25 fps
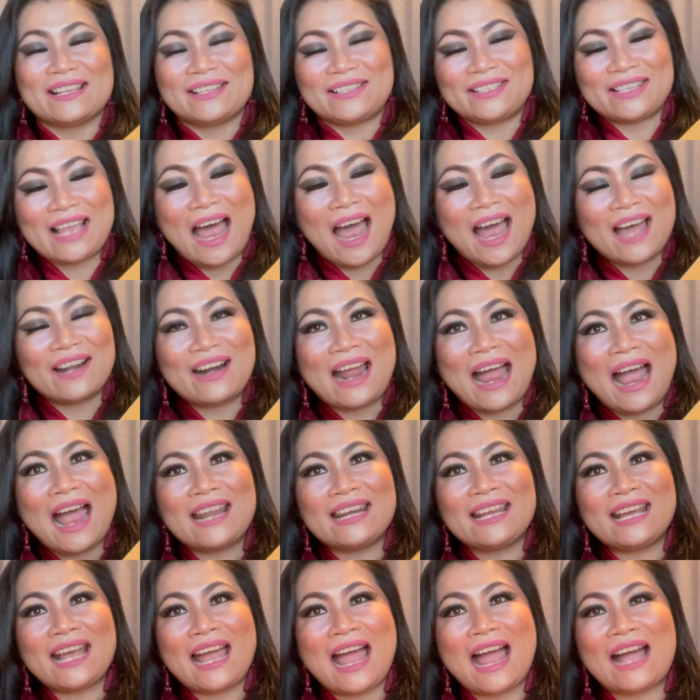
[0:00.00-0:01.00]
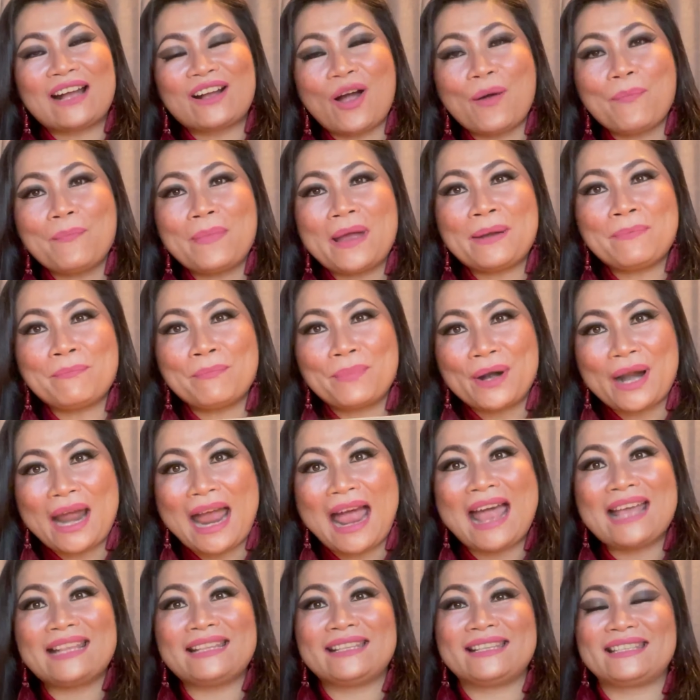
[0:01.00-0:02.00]
Zara นะคะก็เป็นแบร
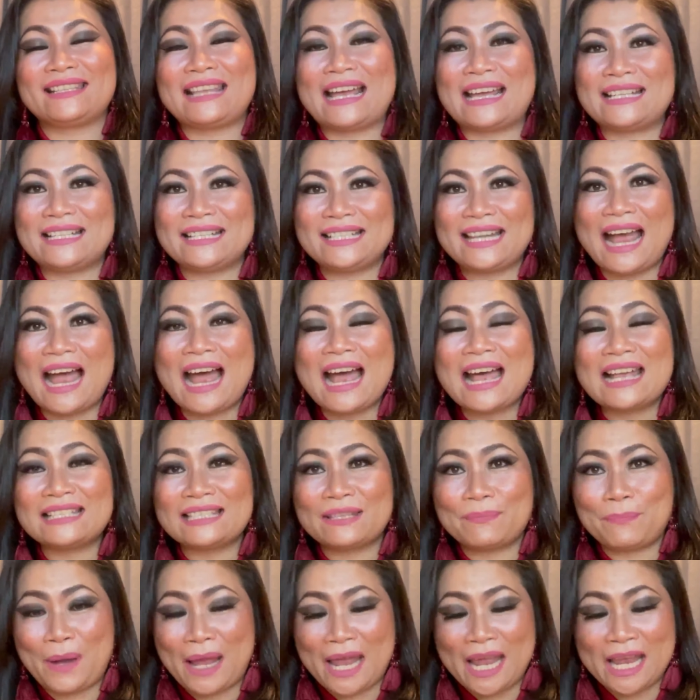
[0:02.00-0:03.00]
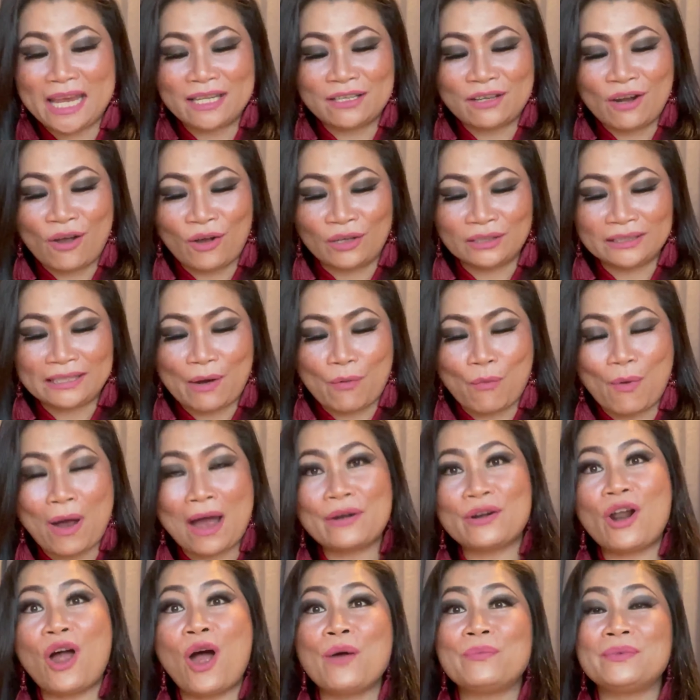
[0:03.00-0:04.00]
นด์สัญชาติสเปนเนาะแต่
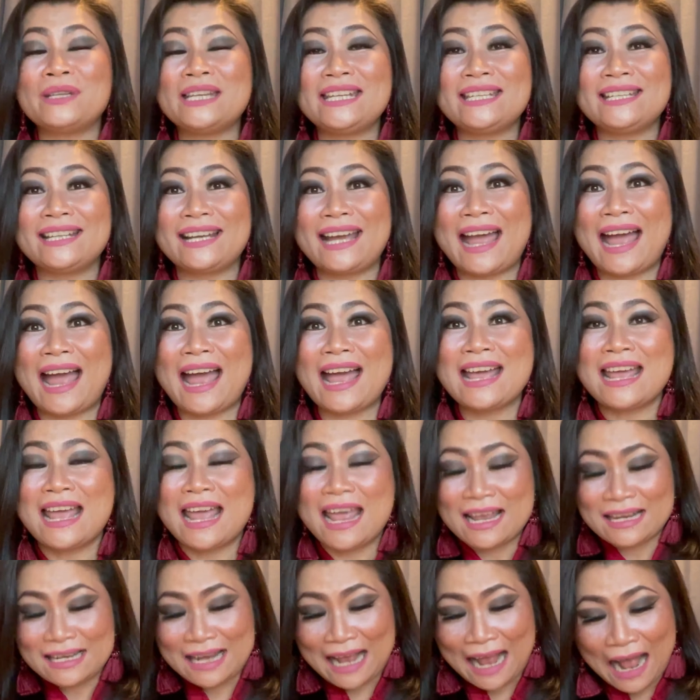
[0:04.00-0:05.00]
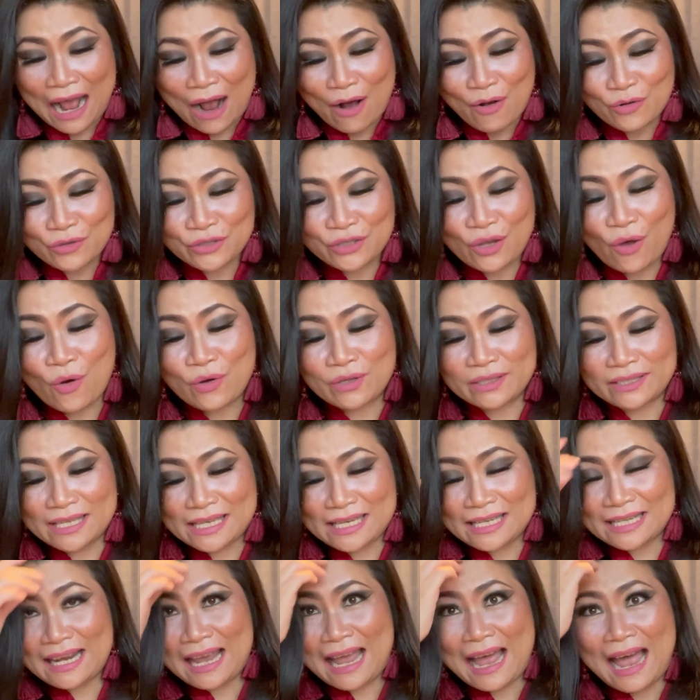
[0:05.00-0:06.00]
ว่ารอบนี้นะคะเขาส่ง
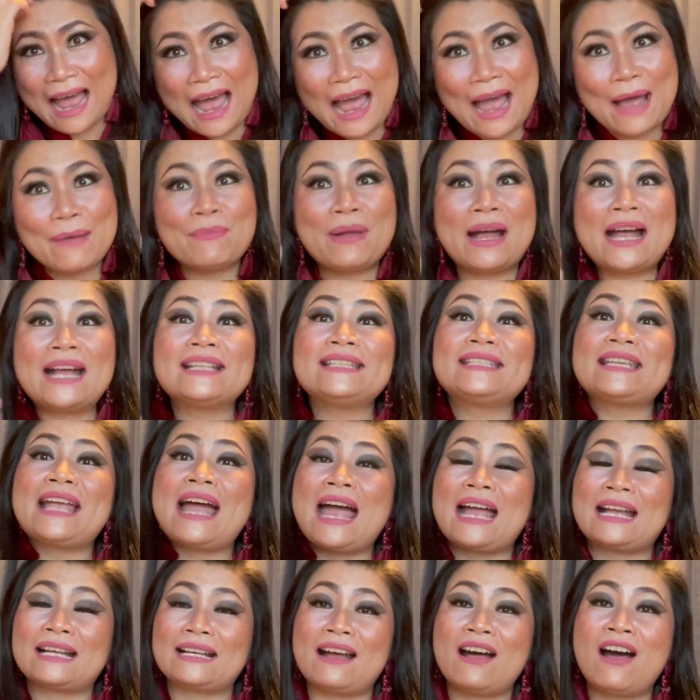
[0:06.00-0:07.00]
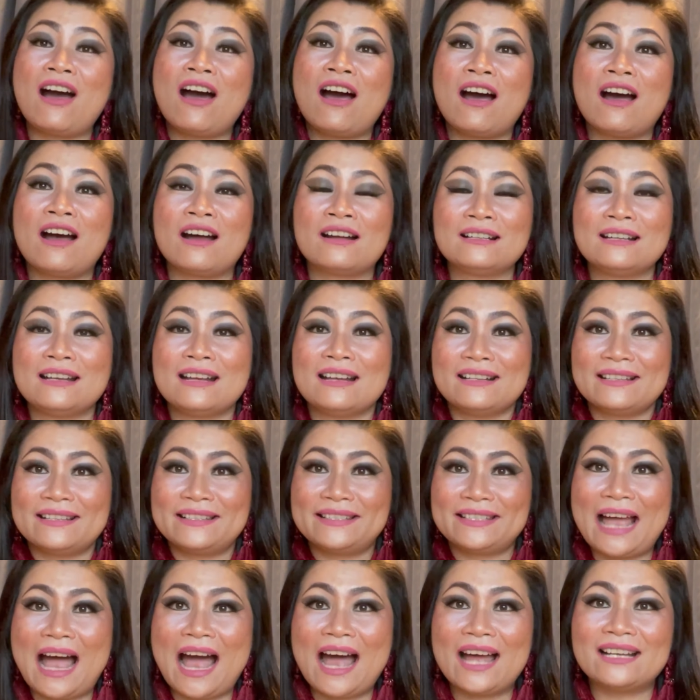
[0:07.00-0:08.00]
สินค้ามาจากเอ่อ
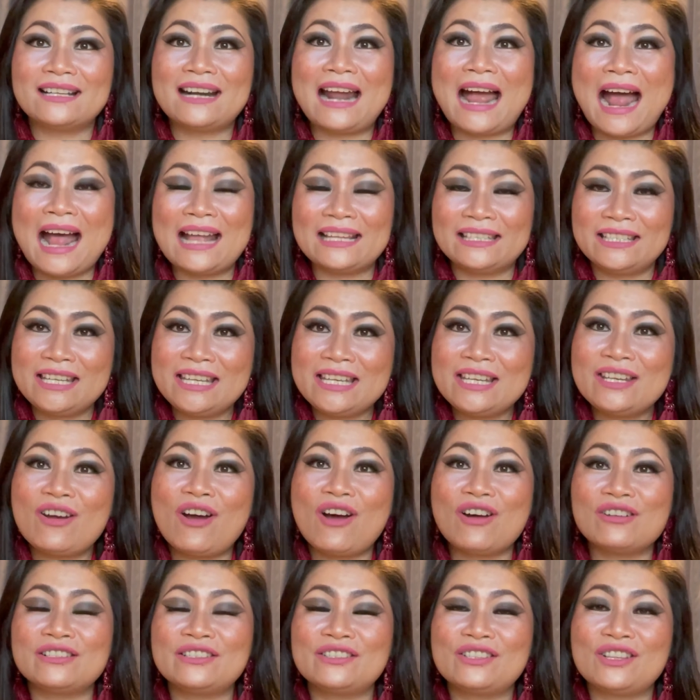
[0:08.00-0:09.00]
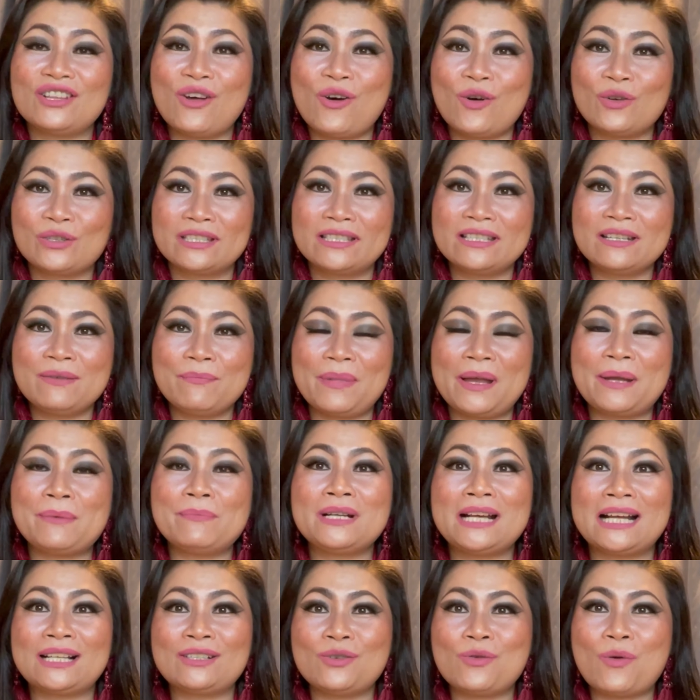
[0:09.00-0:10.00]
Zara ที่ออสโลซึ่งเป็น
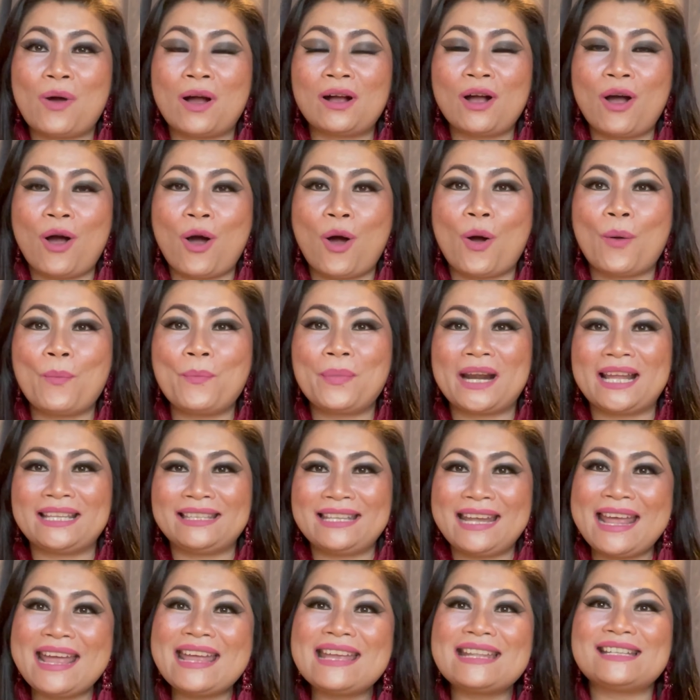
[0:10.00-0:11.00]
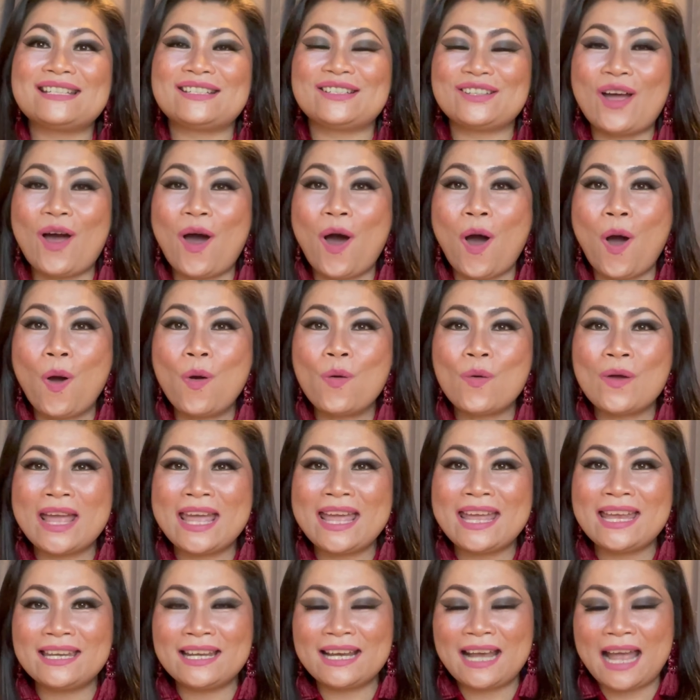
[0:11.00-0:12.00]
เมืองหลวงของประเทศนอร์เว
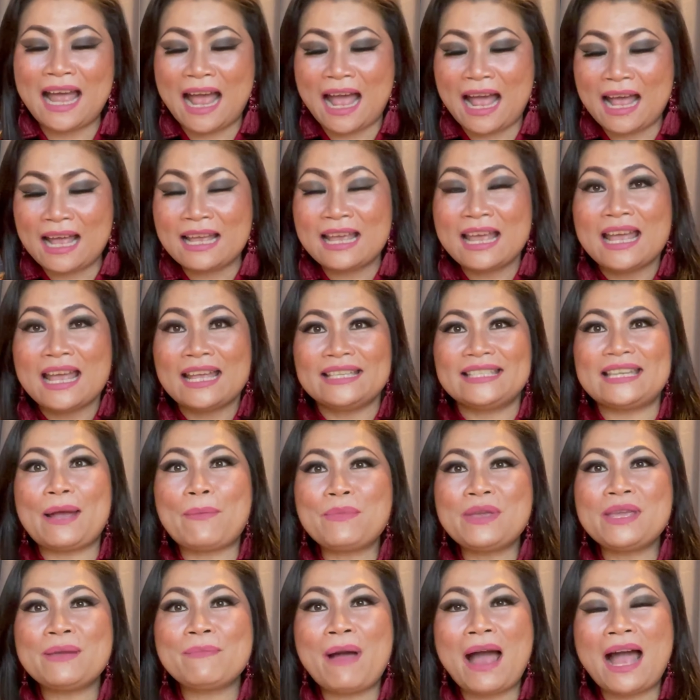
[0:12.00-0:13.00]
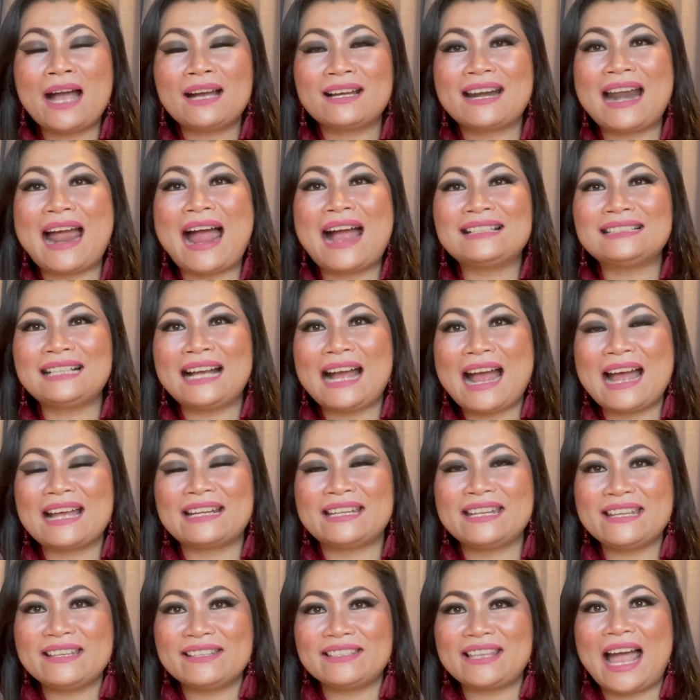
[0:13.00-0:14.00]
ย์นะคะจะมีบางครั้งค่ะ
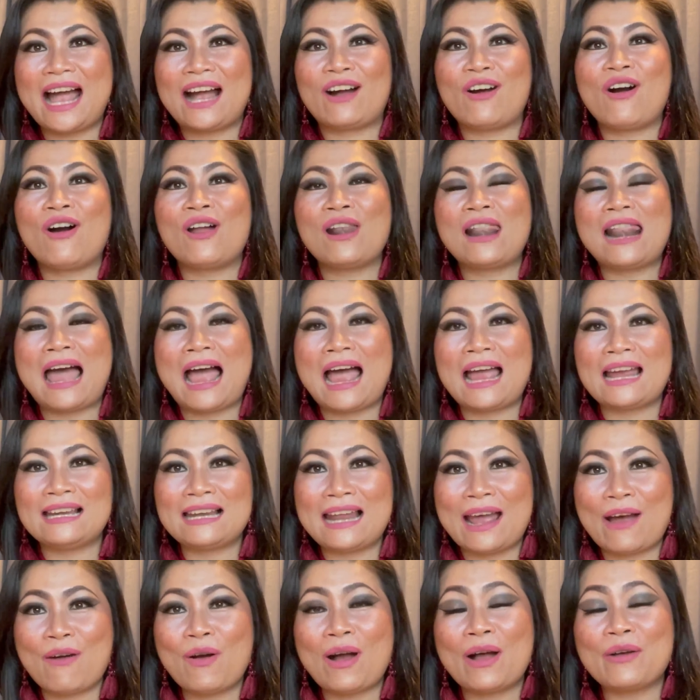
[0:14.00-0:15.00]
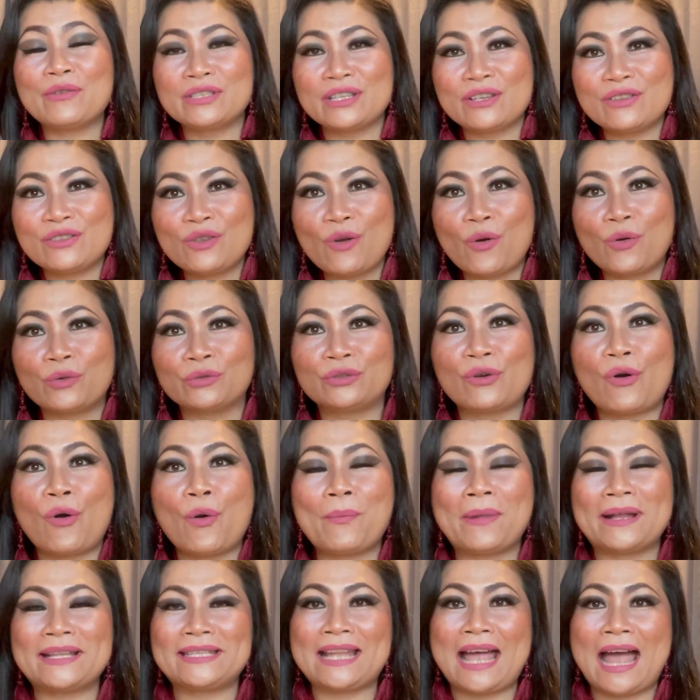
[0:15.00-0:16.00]
ที่สั่งออนไลน์แล้วเขาจะส่งตร
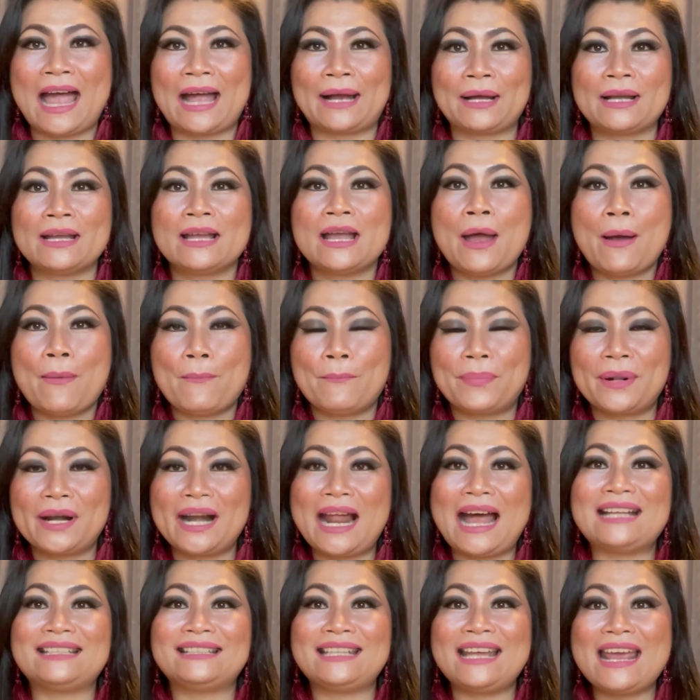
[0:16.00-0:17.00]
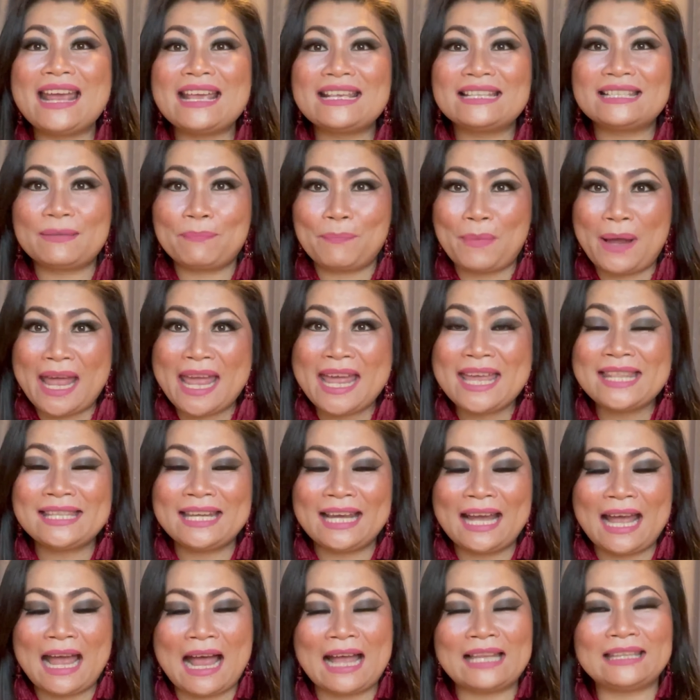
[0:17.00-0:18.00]
งมาจากประเทศสเปน
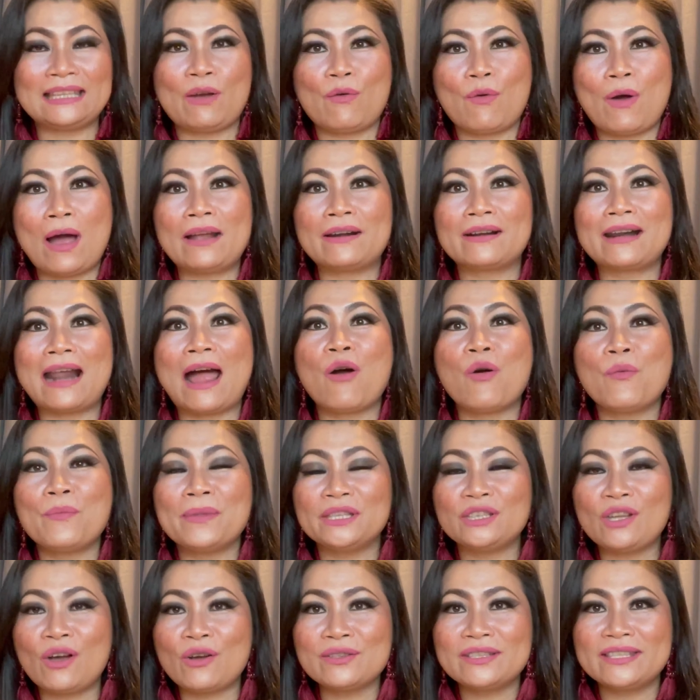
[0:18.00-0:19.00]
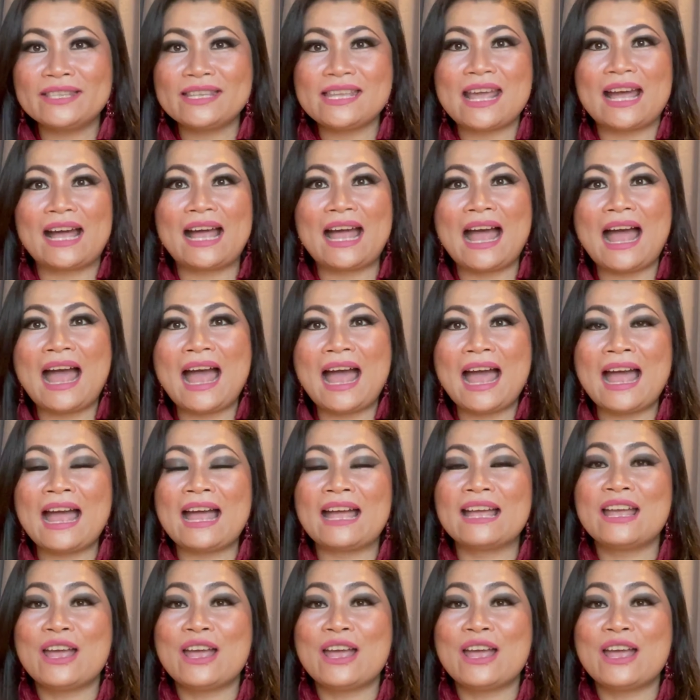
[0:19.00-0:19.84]
นะคะแต่ว่าเราไม่ต้องเสียค่า